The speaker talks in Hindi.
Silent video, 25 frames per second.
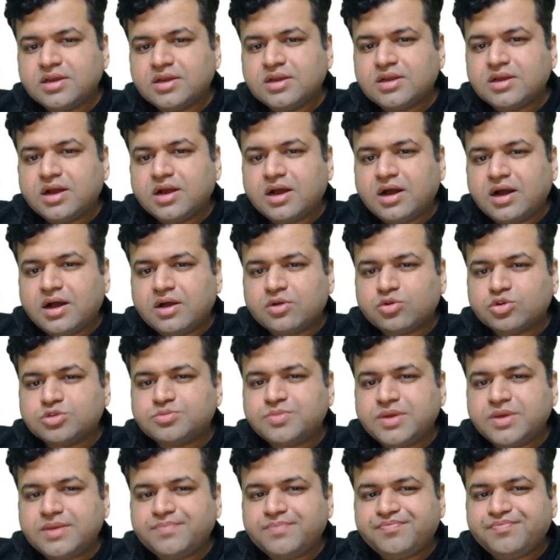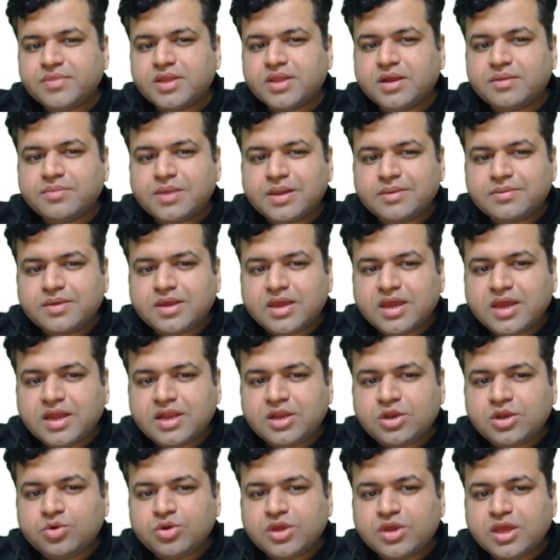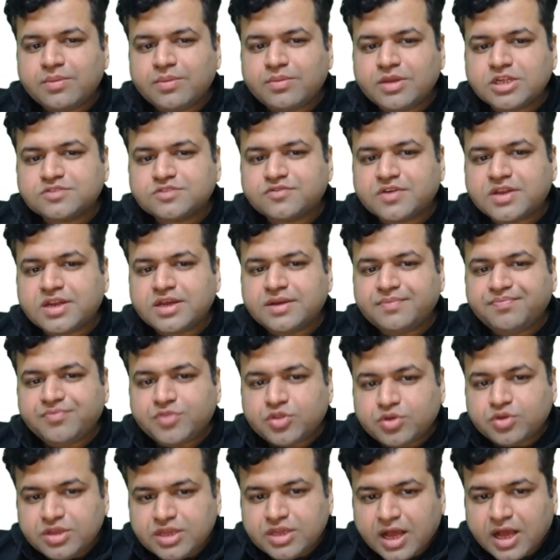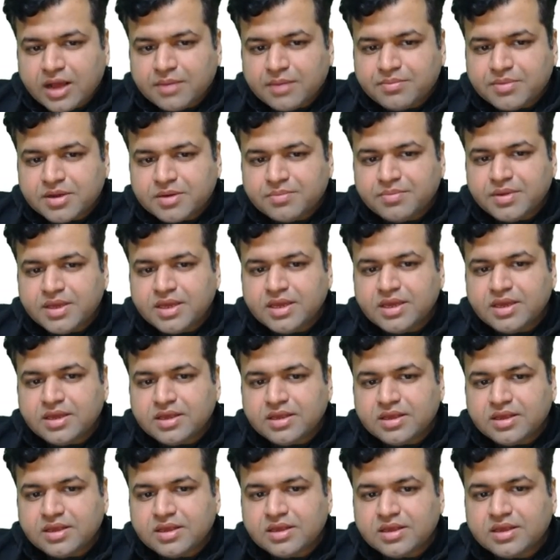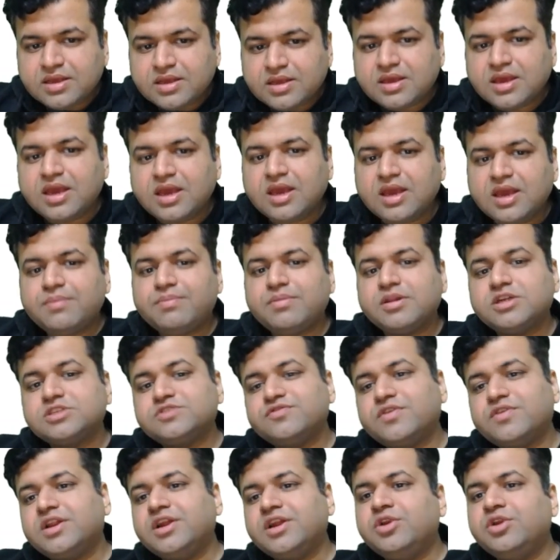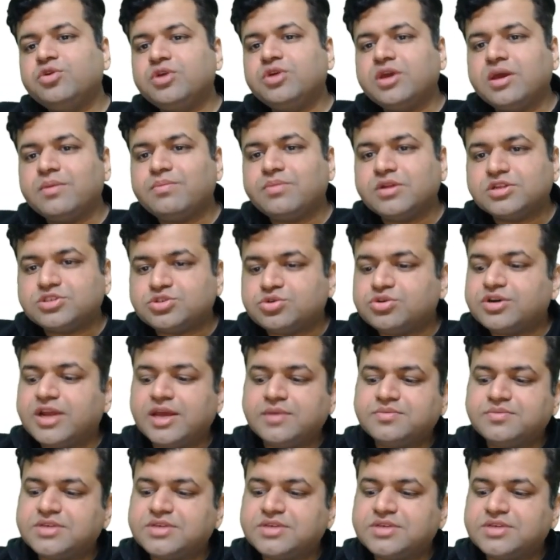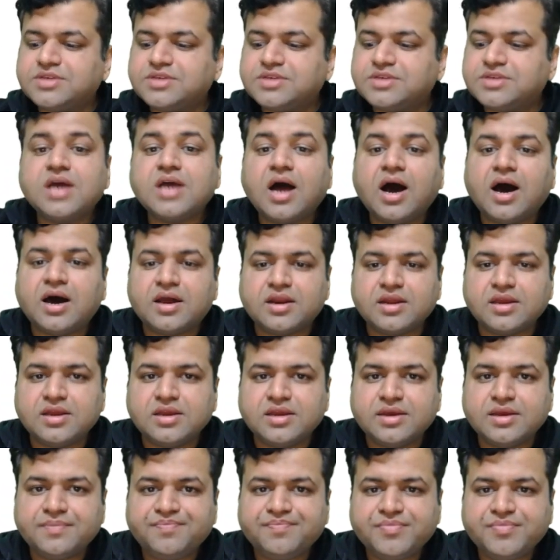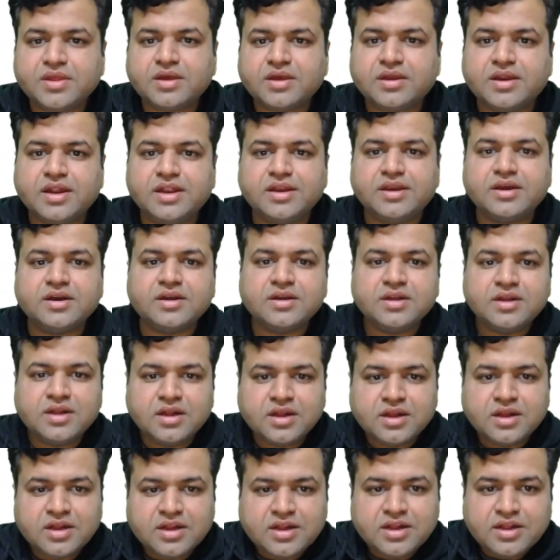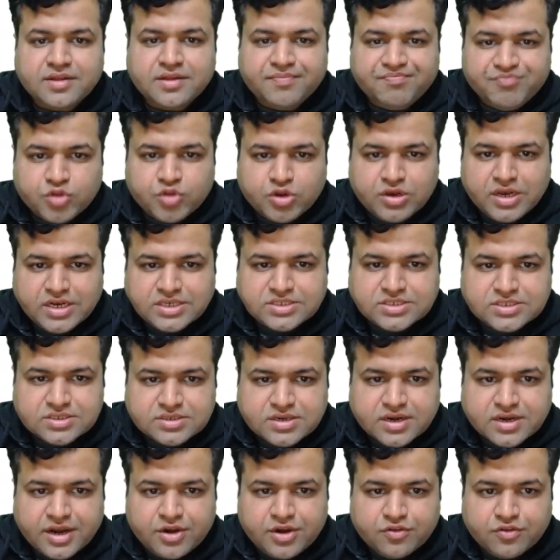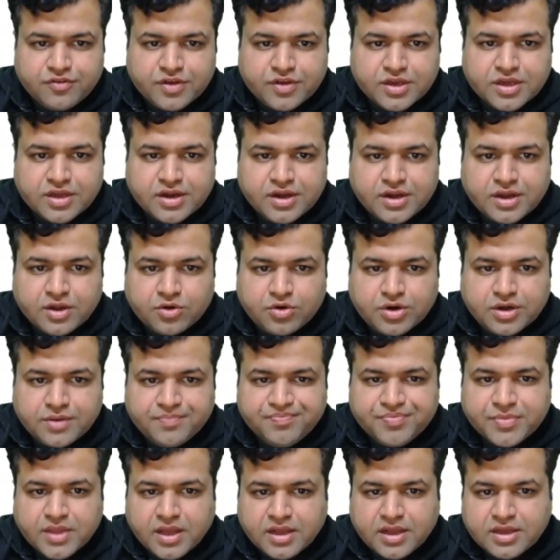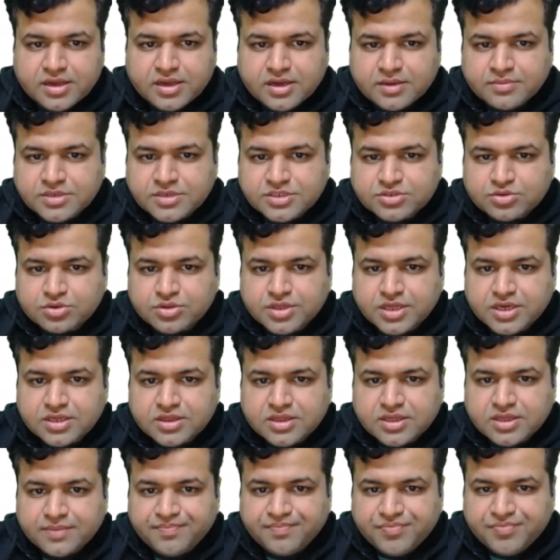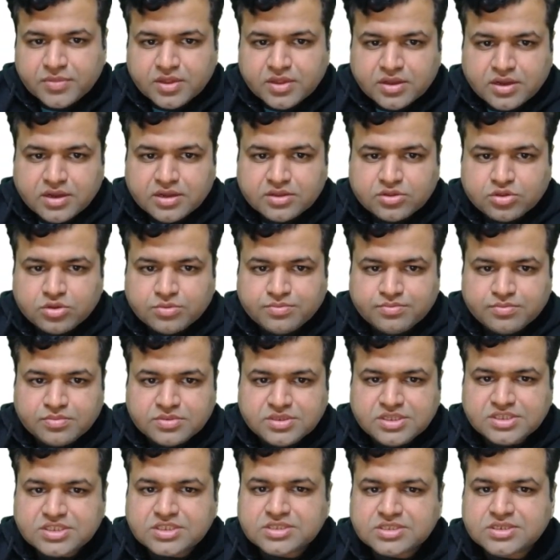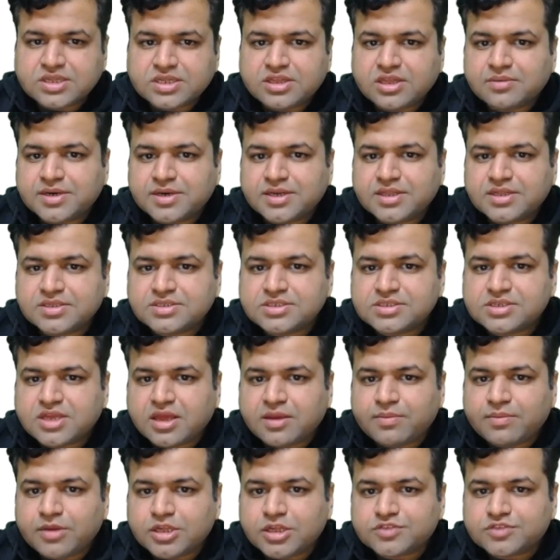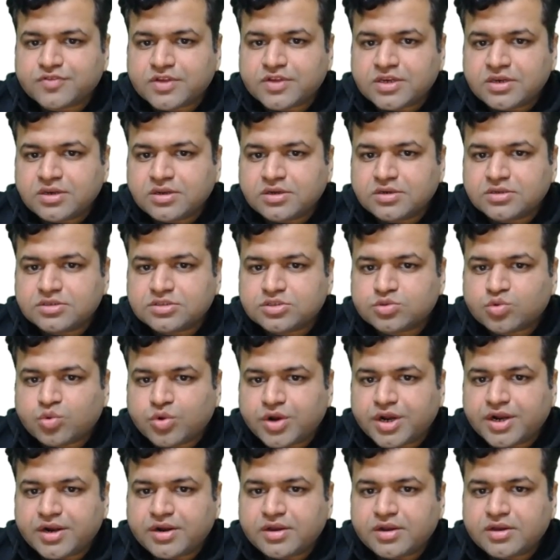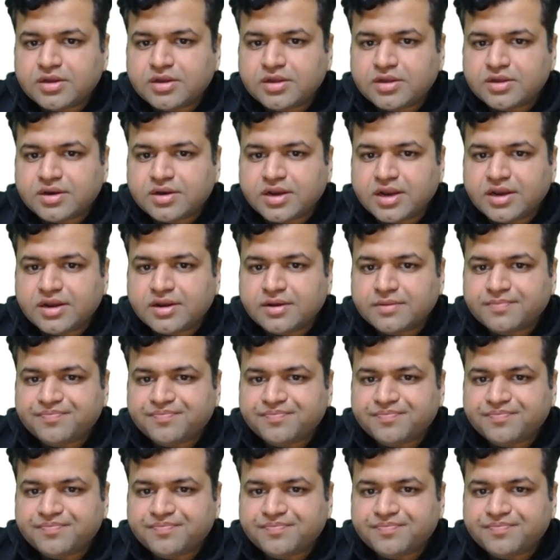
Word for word: आ, कुछ भी मतलब के इंटू के प्लस वन है तो यहाँ पर भी के प्लस वन इंटू के प्लस टू टाइप्स की चीज़ आ रही है राइट तो लेट्स ट्राई टू फिगर इट आउट अगर हम इसको देखते हैं तो दिस इज़ नथिंग बट दिस इज़ के प्लस वन स्क्वायर्ड राइट